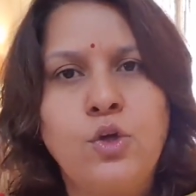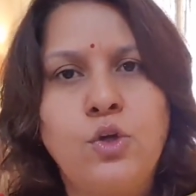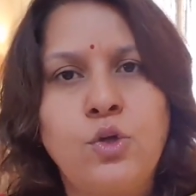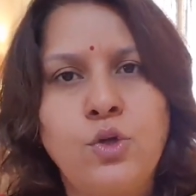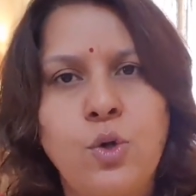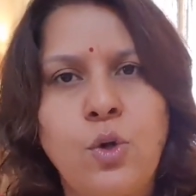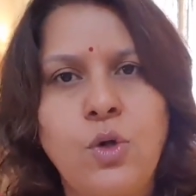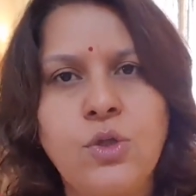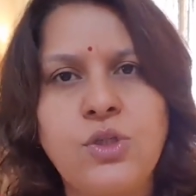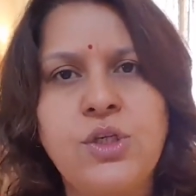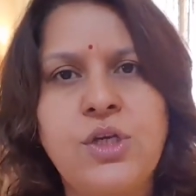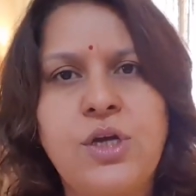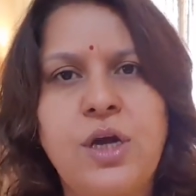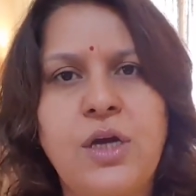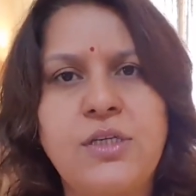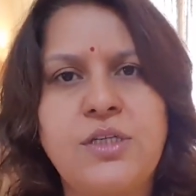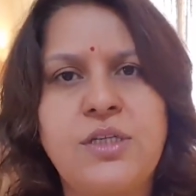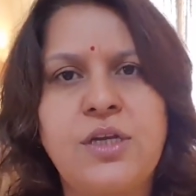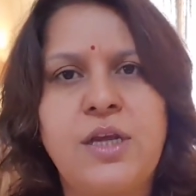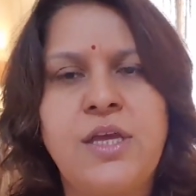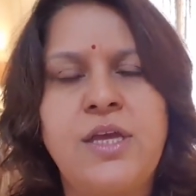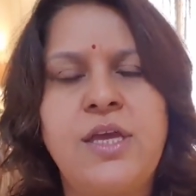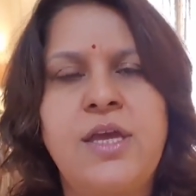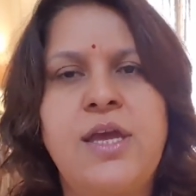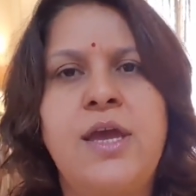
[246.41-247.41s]
ग्रोथ घट
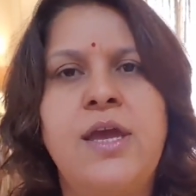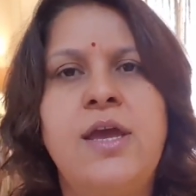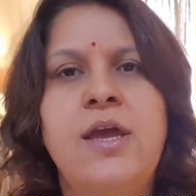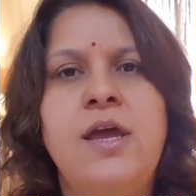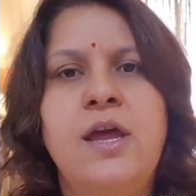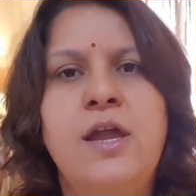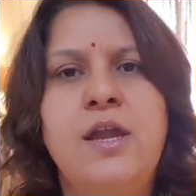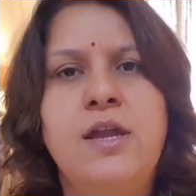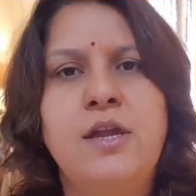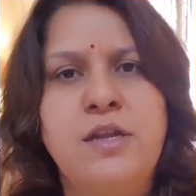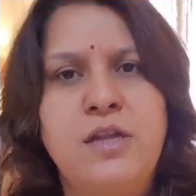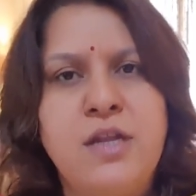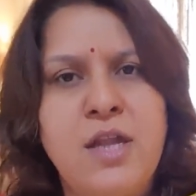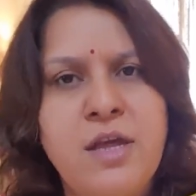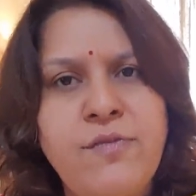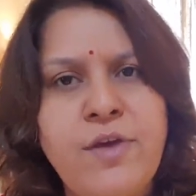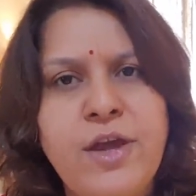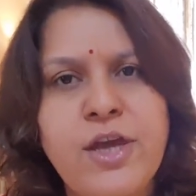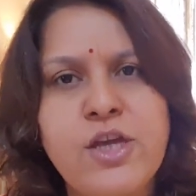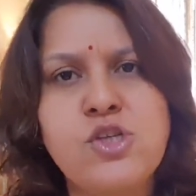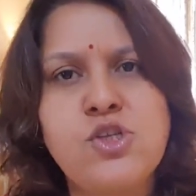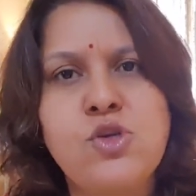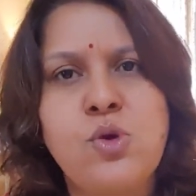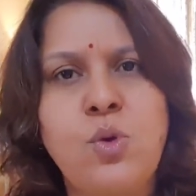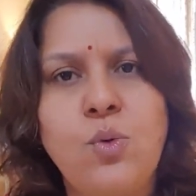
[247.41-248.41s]
रही है
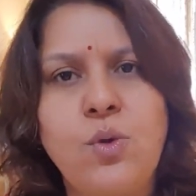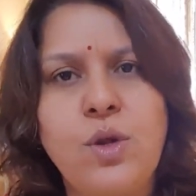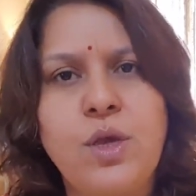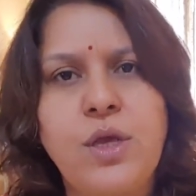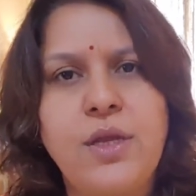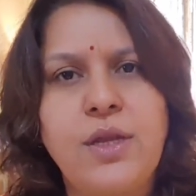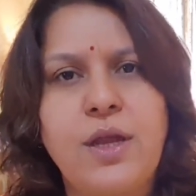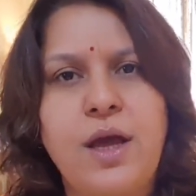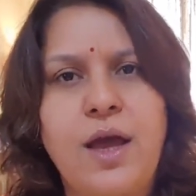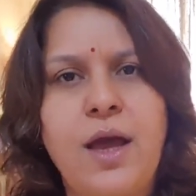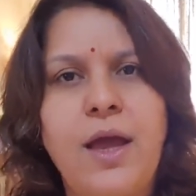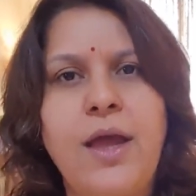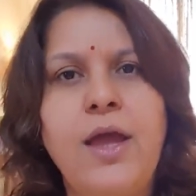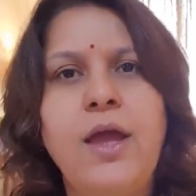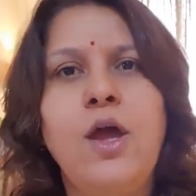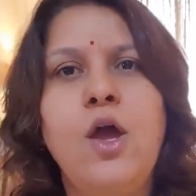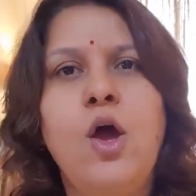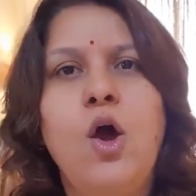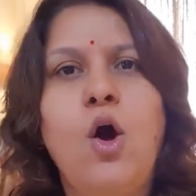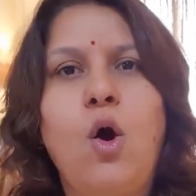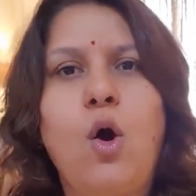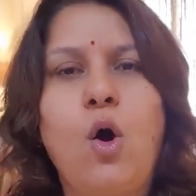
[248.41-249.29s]
निवेश हो नहीं रहा है